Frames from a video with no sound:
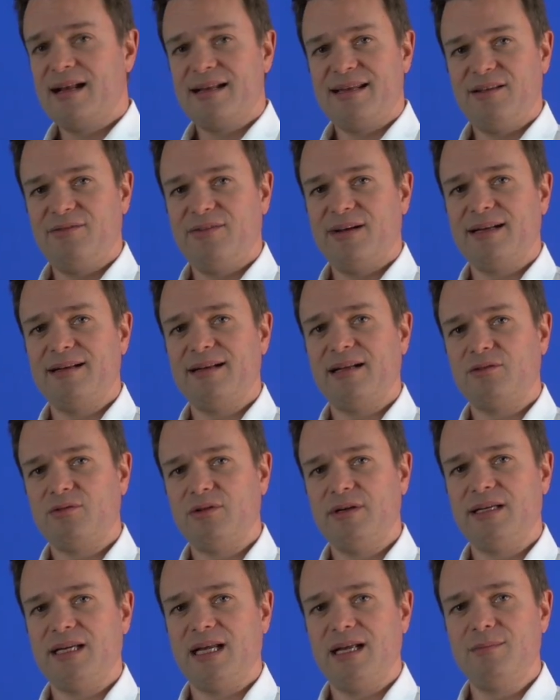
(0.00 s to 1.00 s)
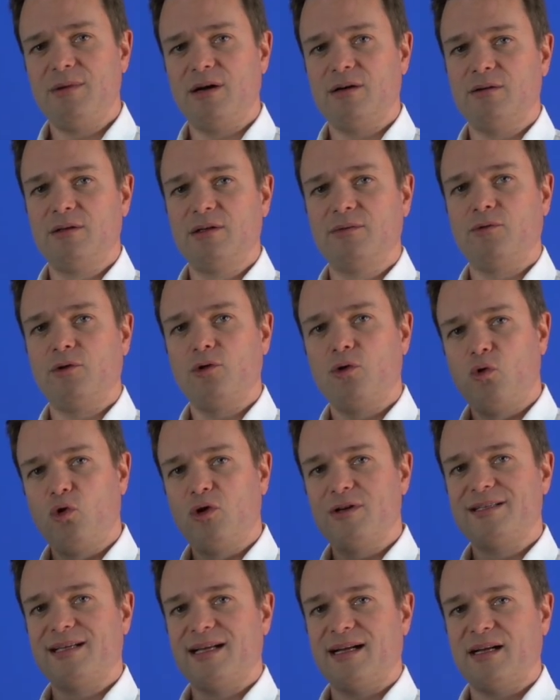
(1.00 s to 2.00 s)
die werden natürlich immer irgendwo ein
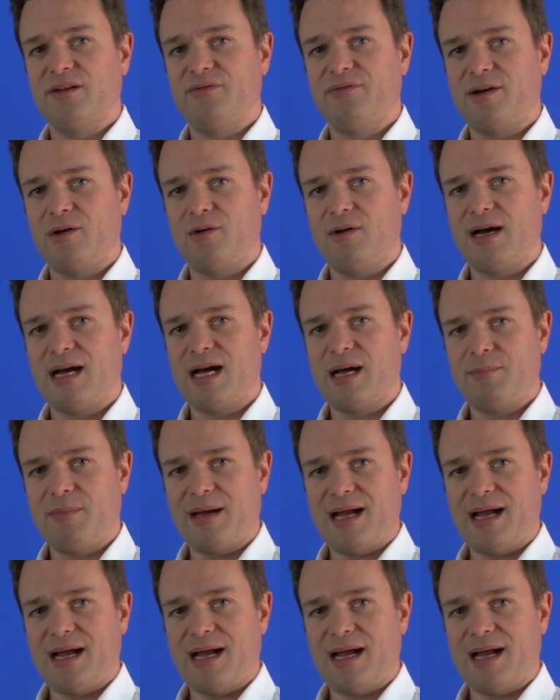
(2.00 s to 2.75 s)
hohes KGV haben,